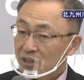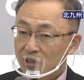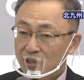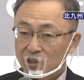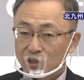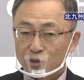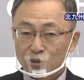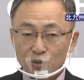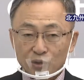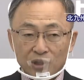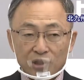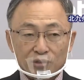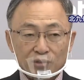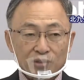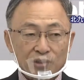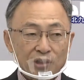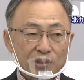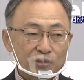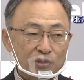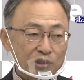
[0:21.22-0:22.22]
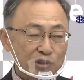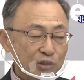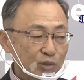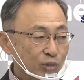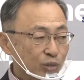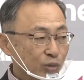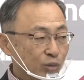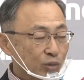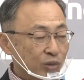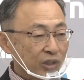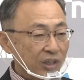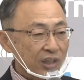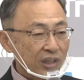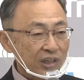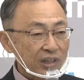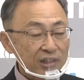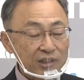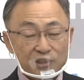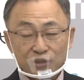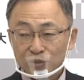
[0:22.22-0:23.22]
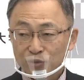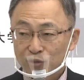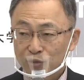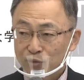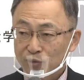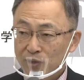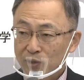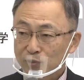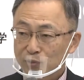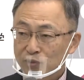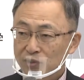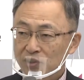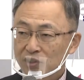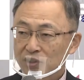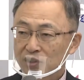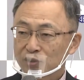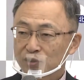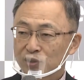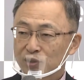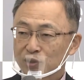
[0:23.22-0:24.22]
QT ネットの岩崎社長らが出席しました